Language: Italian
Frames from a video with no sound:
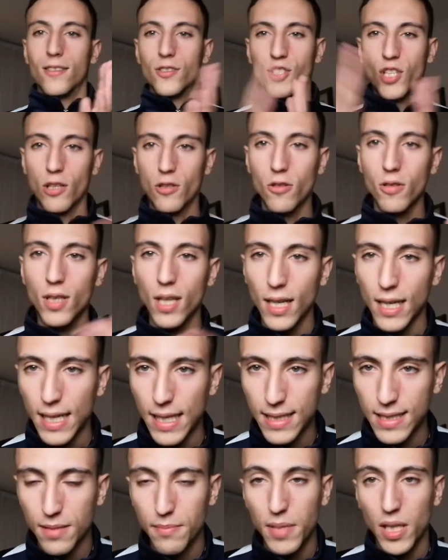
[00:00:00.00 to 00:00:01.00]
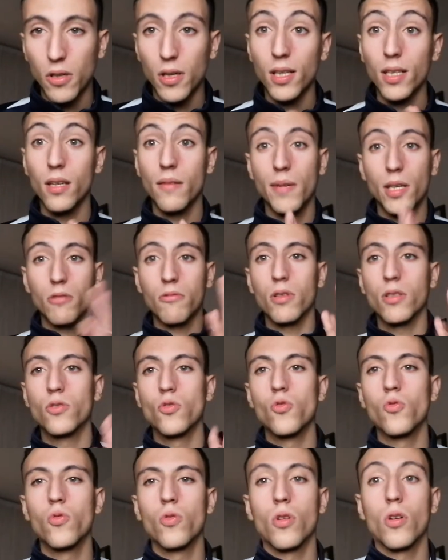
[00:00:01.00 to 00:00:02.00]
Ciao a tutti ragazzi, benvenuti da Marco
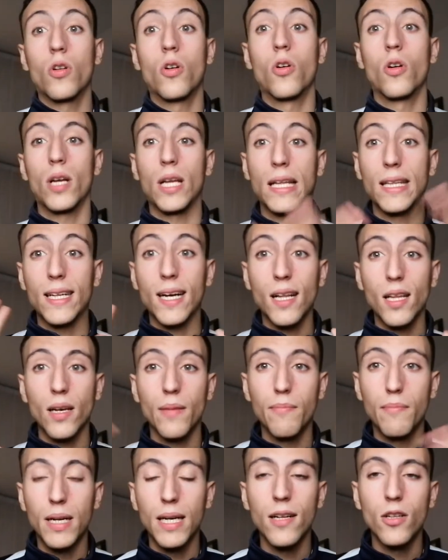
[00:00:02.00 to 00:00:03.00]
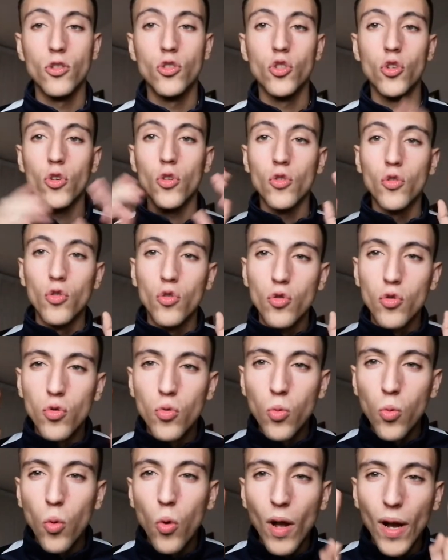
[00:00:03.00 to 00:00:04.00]
Azzurro, Italia-Belgio
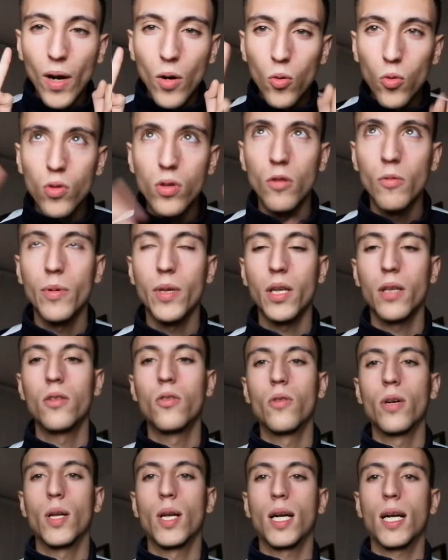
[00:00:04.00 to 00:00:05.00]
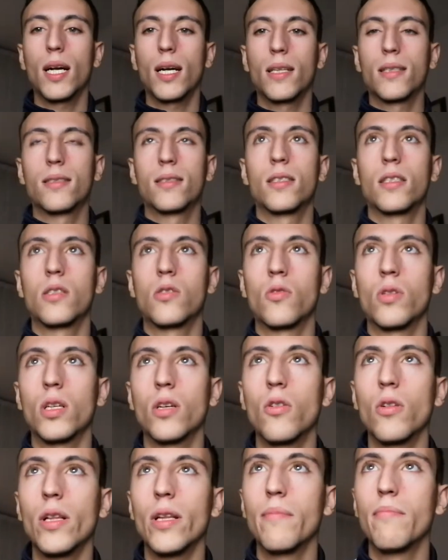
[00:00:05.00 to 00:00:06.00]
2-1 per noi ragazzi, con i
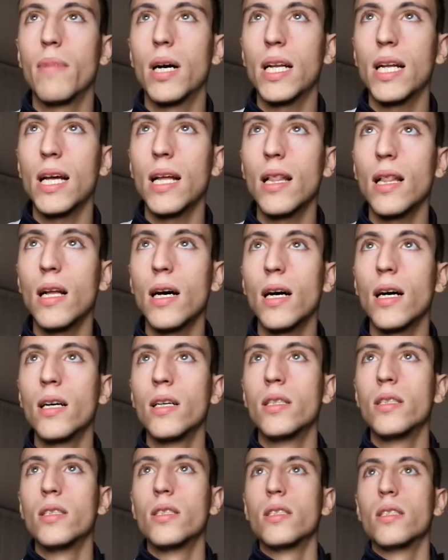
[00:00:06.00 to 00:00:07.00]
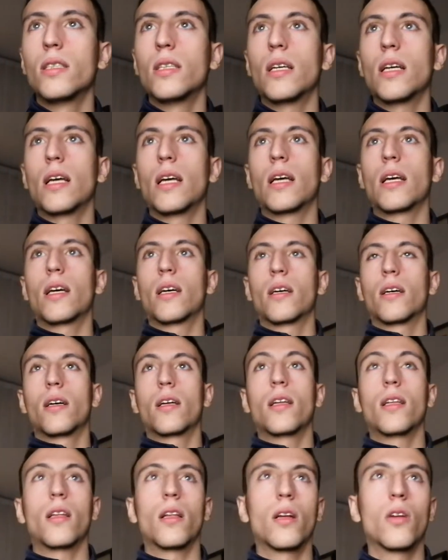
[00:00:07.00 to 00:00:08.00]
gol di Barella e eh,
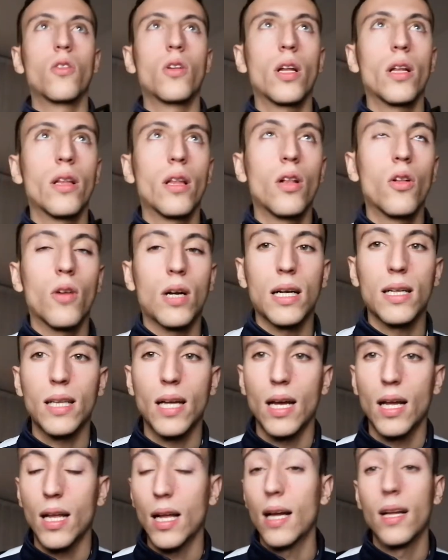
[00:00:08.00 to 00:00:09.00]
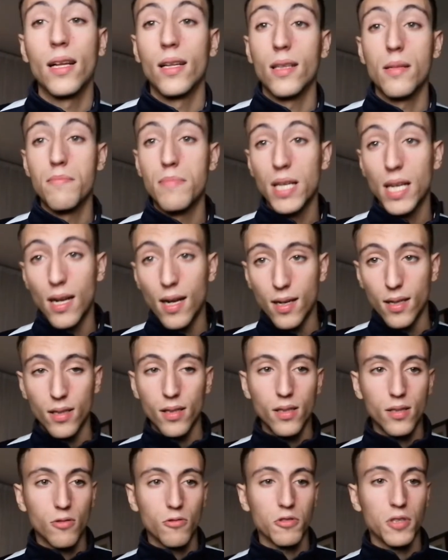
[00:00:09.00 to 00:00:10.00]
il rigore di, Locate- eh, di
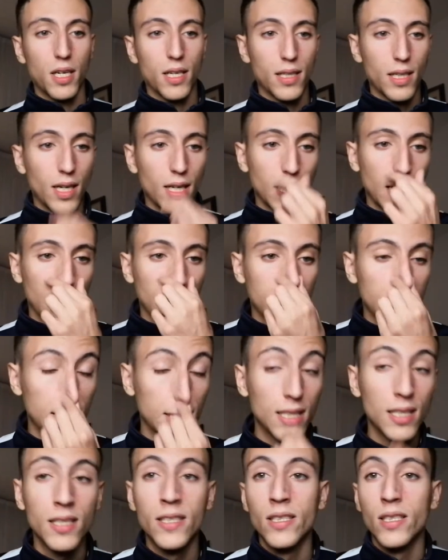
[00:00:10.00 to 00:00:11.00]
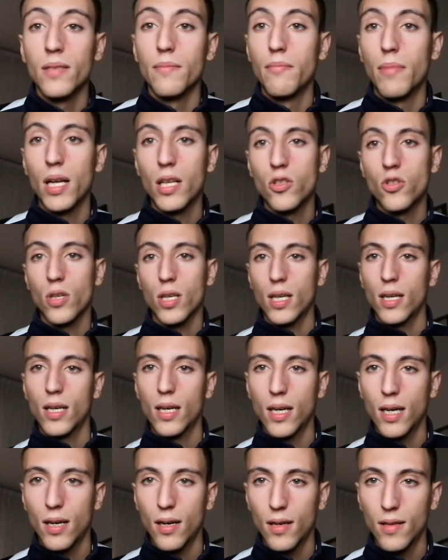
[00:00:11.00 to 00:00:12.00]
Berardi, scusate ragazzi, Belgio che
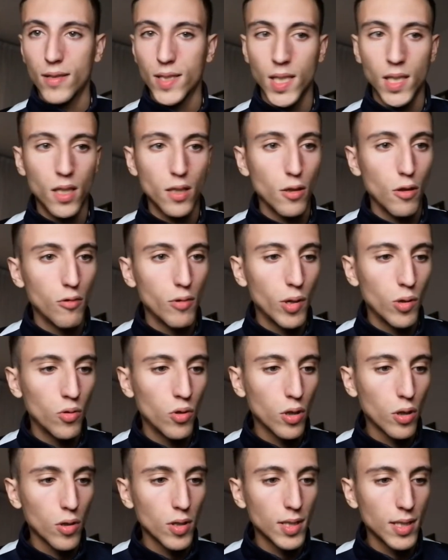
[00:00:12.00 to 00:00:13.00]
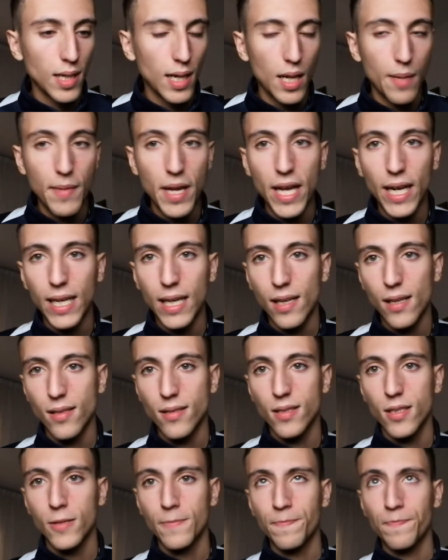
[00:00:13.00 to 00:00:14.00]
ha segnato il 2-1 con Sale
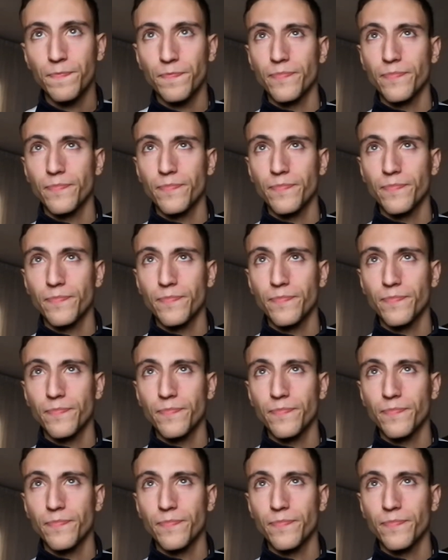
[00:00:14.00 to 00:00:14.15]
Makers.